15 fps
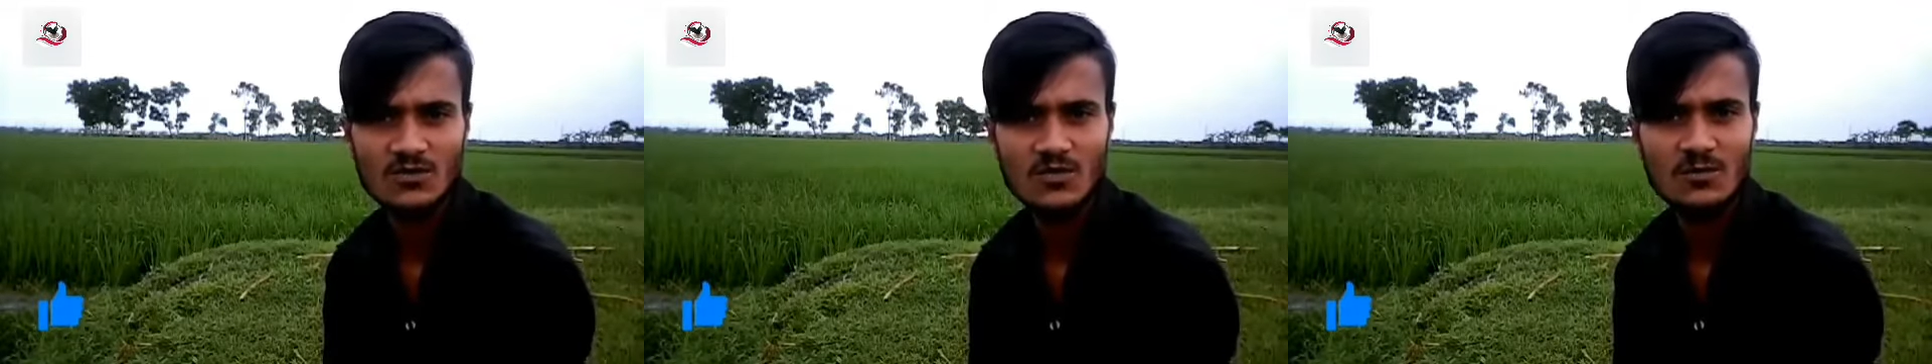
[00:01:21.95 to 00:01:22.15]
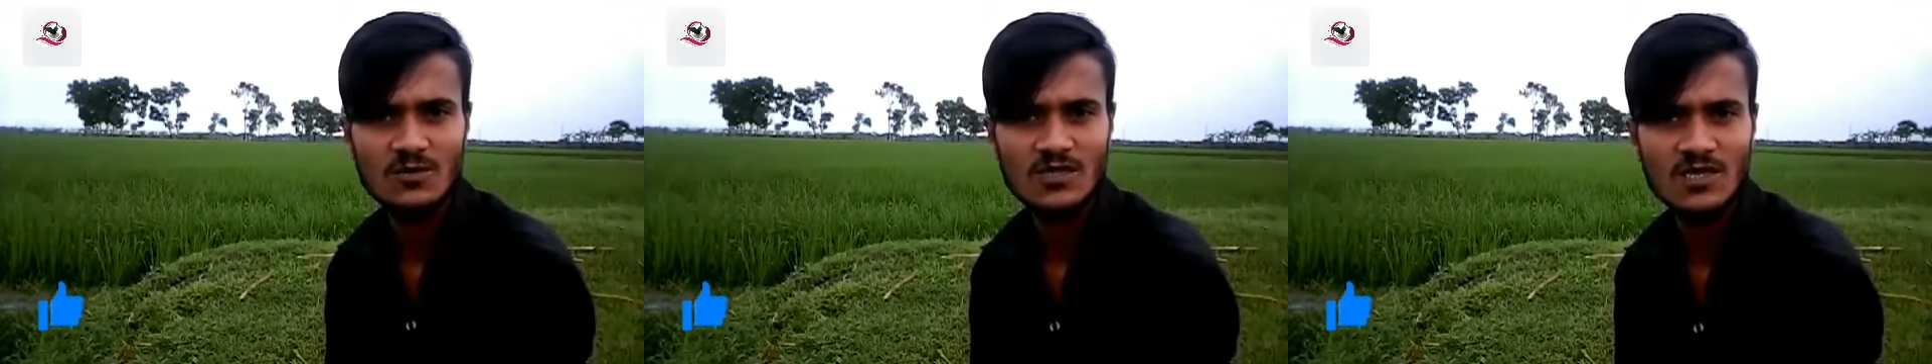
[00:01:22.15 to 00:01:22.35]
তো
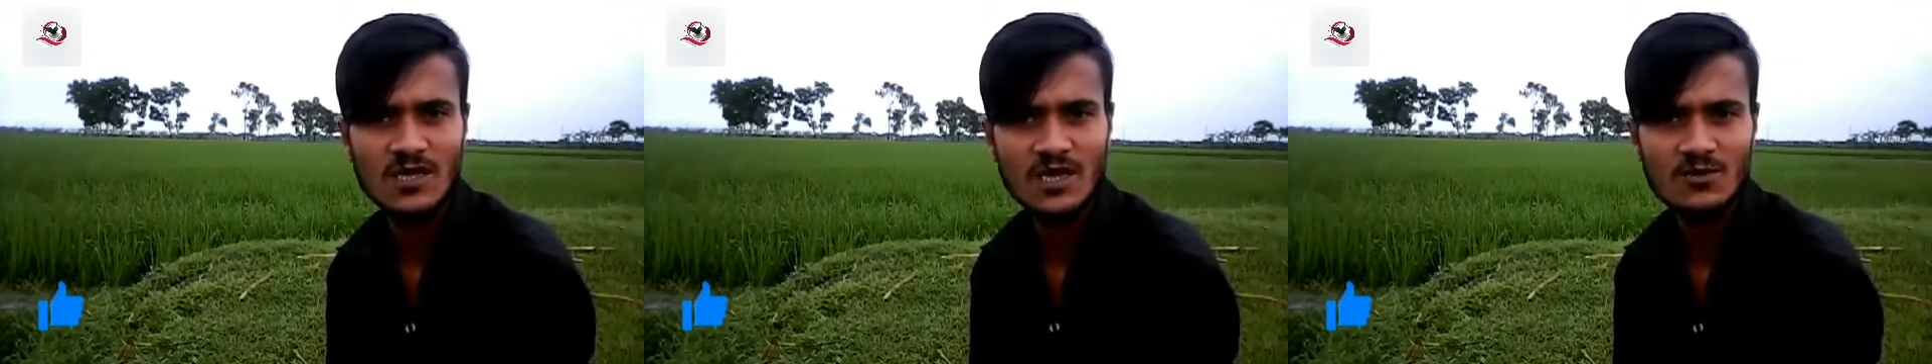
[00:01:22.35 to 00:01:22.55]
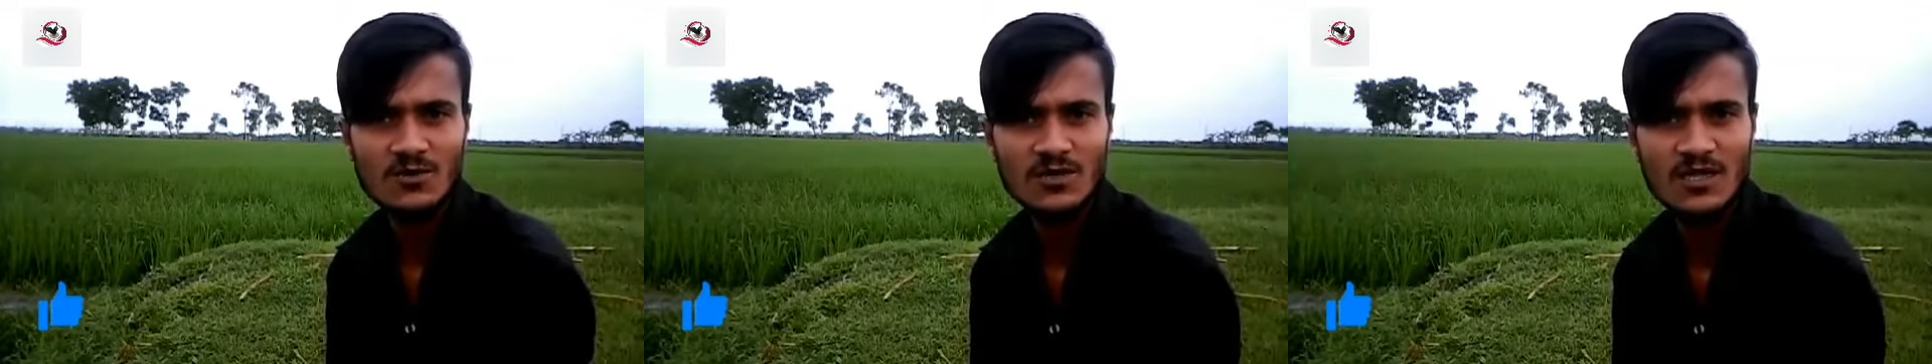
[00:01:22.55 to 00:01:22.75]
আমাদের
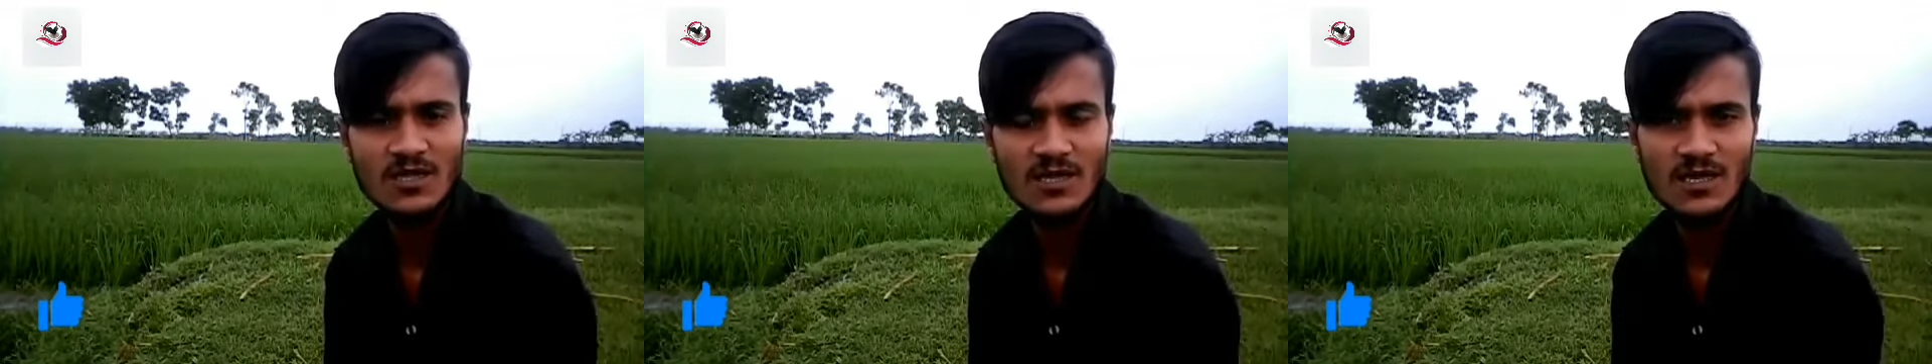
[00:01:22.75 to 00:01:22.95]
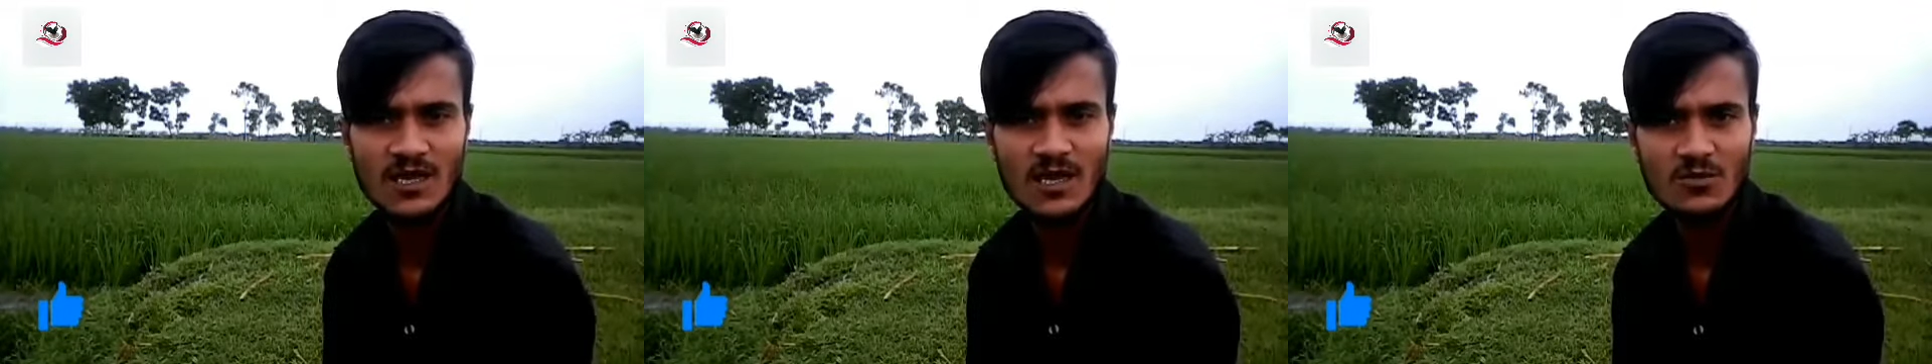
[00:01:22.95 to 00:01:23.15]
এখন
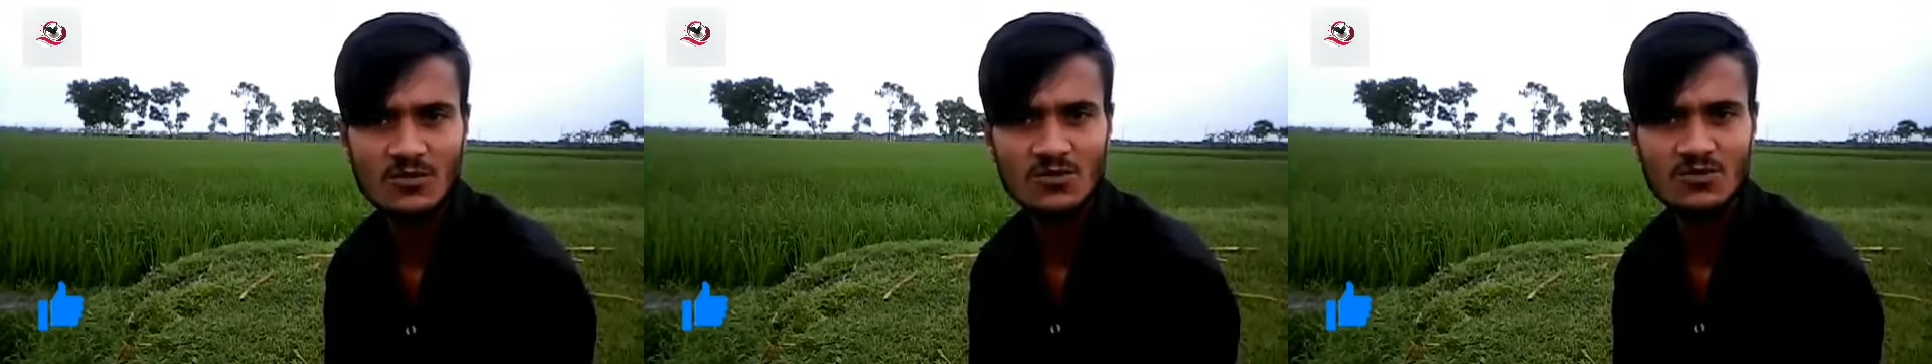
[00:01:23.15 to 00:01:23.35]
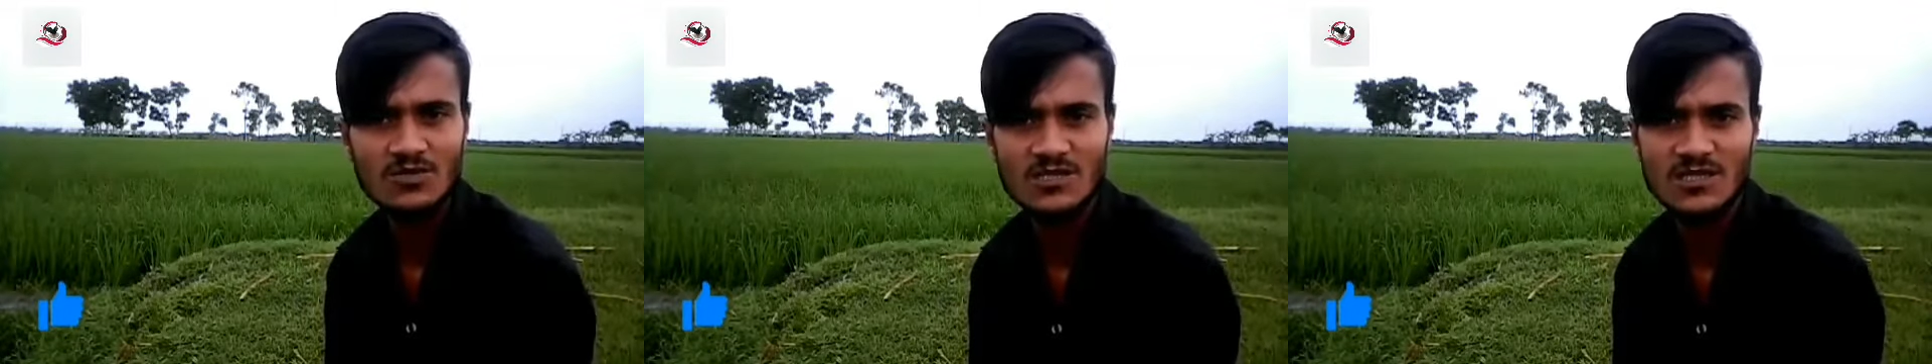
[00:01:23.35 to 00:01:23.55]
থেকে আর কোনো